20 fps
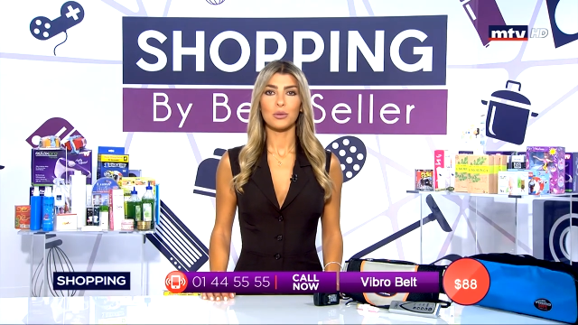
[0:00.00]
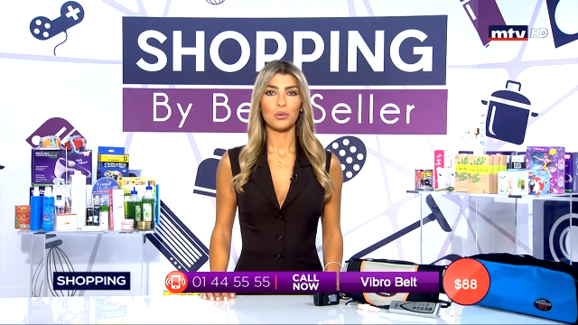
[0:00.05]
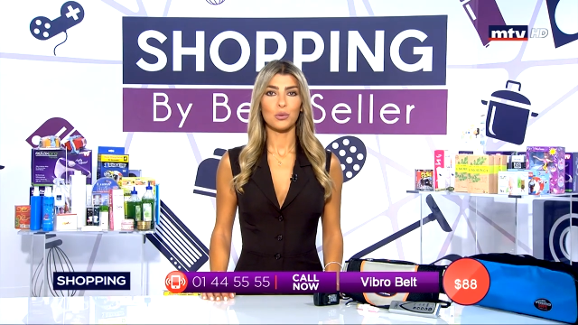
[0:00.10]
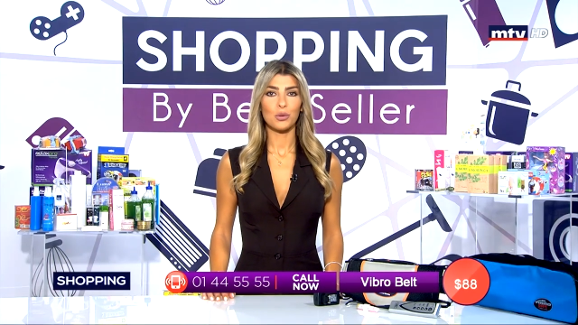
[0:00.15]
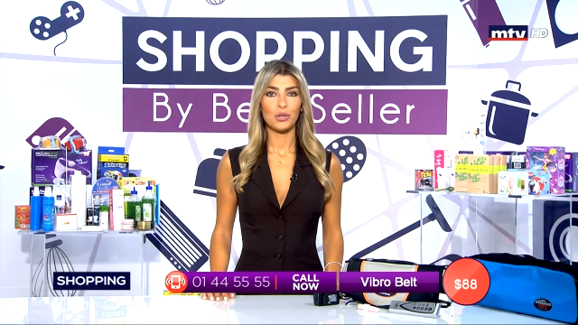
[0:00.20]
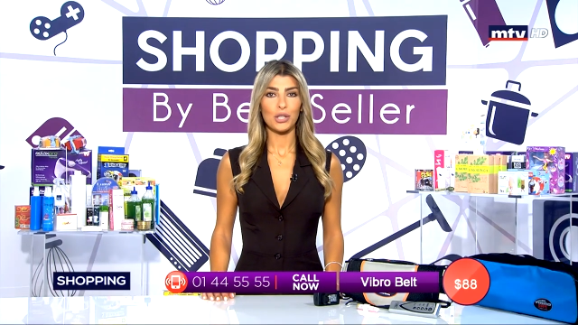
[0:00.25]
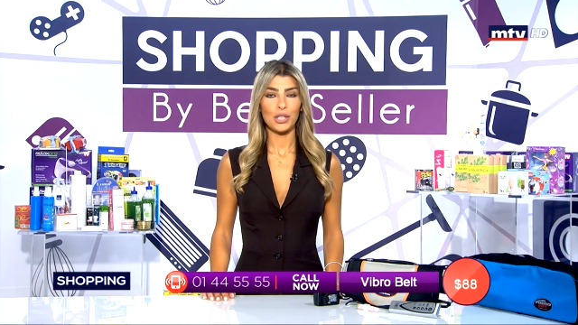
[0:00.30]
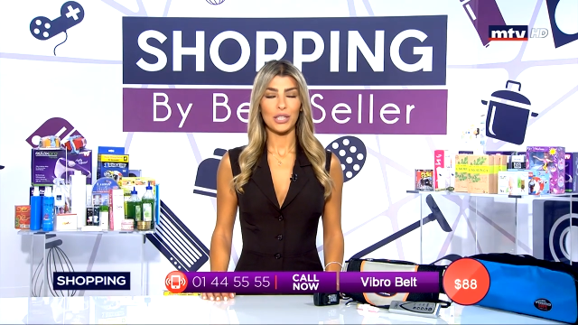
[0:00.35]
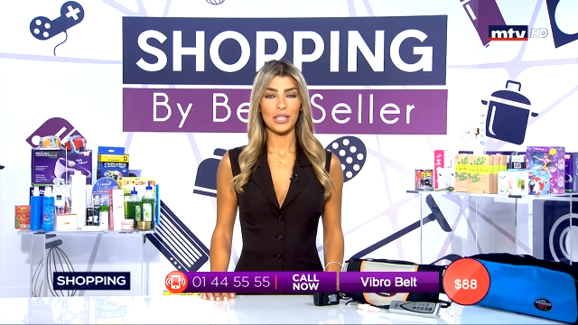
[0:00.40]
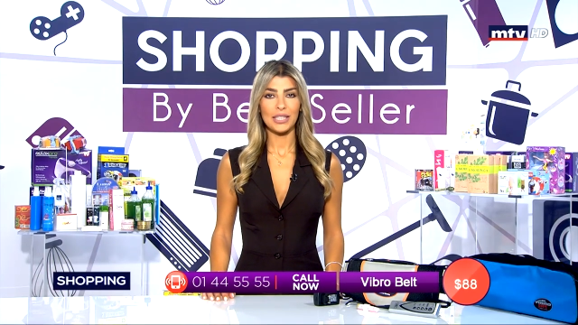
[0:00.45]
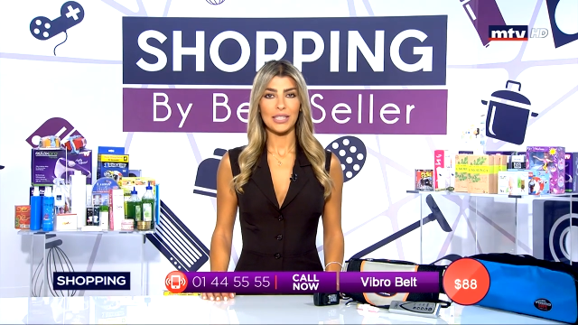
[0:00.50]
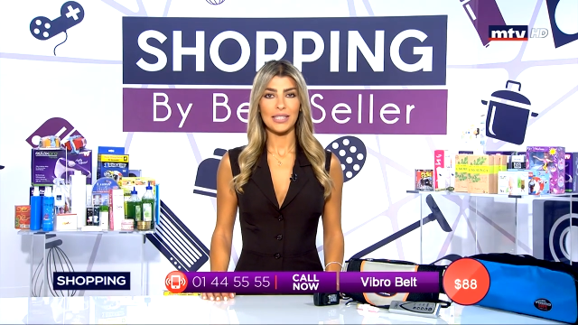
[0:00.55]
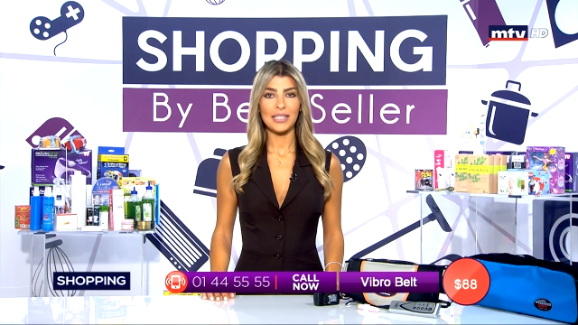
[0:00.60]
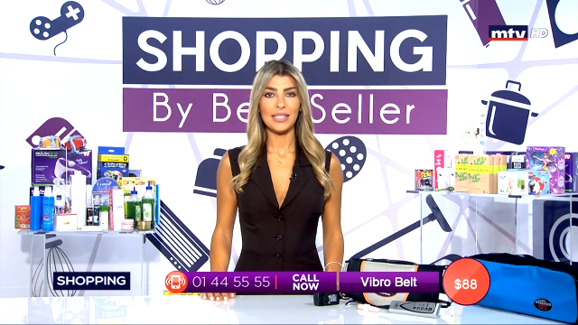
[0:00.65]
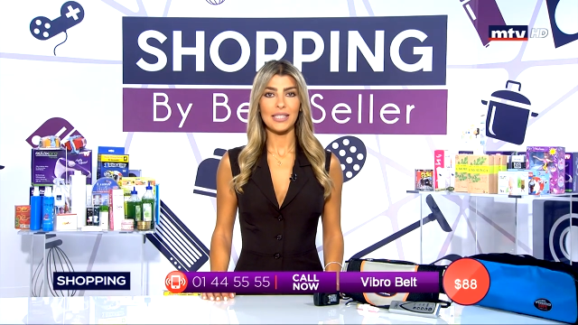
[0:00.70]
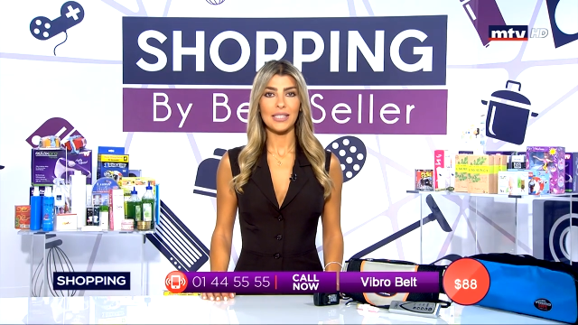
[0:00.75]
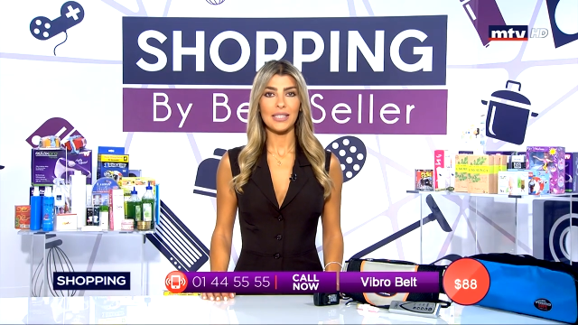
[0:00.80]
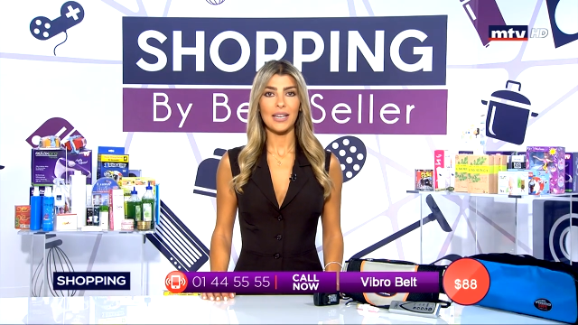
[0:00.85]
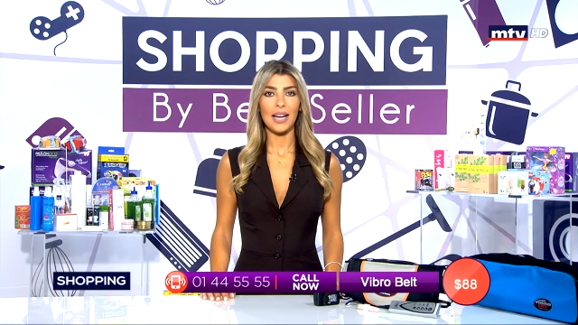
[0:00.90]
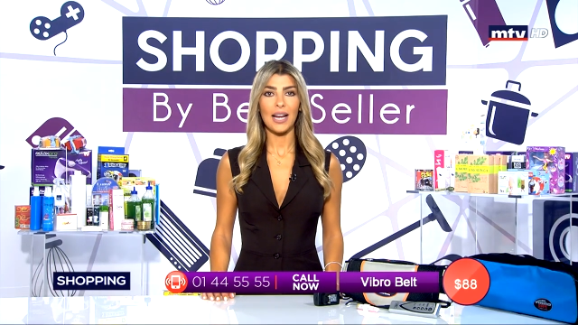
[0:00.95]
دون شغل
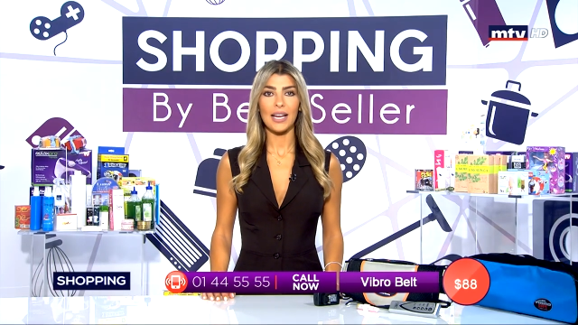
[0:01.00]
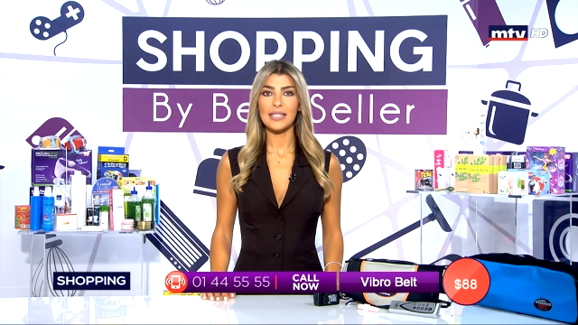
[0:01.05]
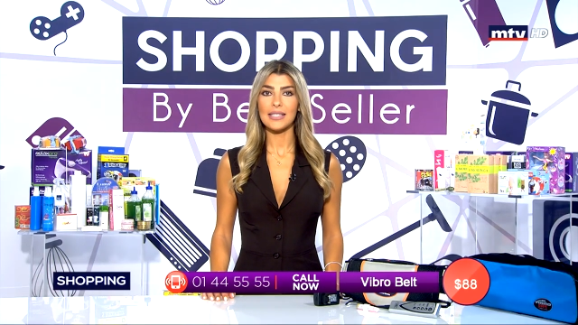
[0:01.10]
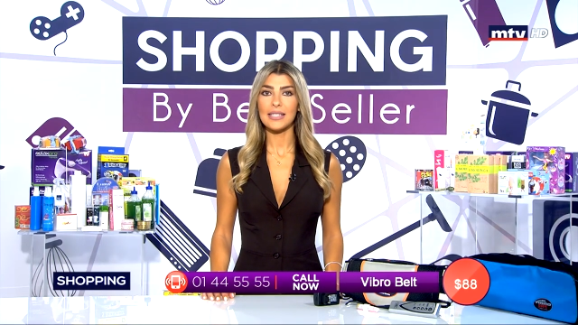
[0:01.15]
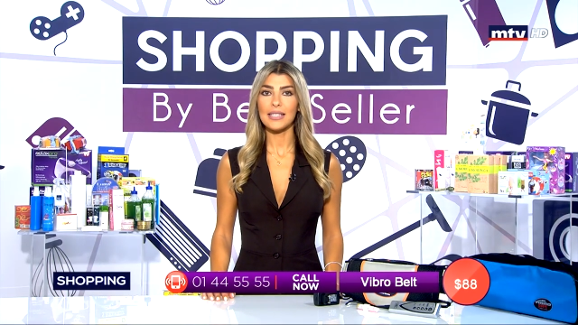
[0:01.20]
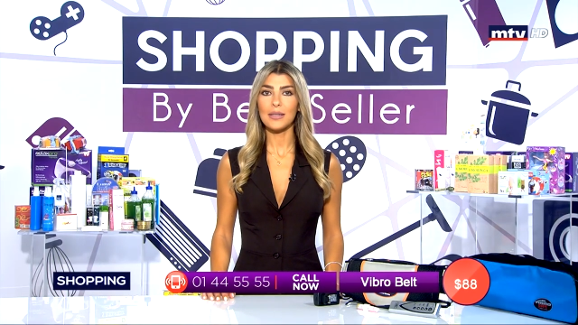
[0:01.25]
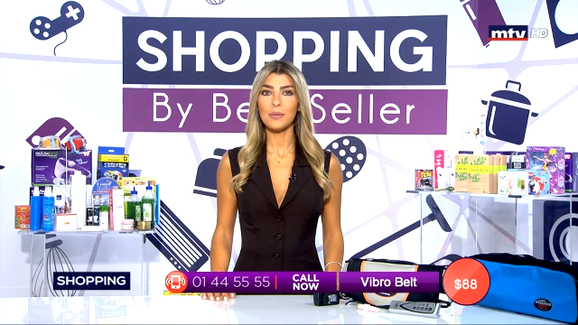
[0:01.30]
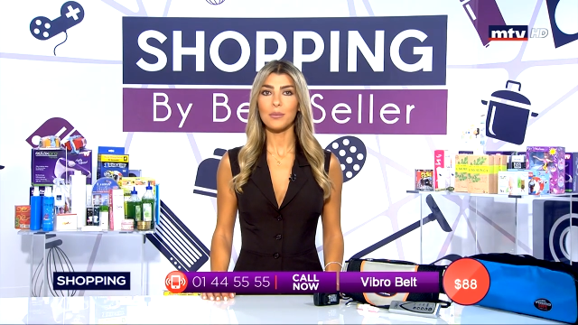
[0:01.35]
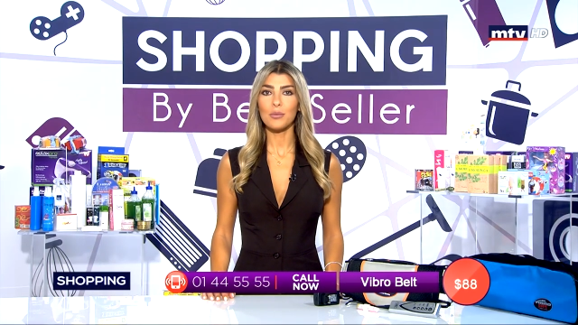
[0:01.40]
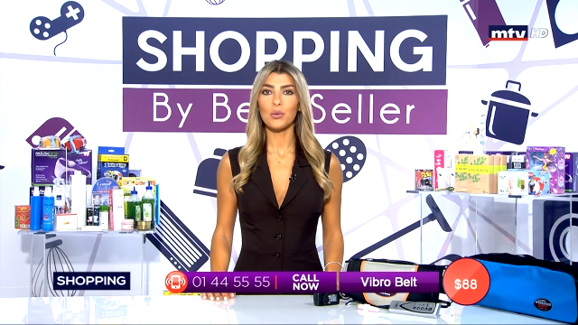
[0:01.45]
كتير عذاب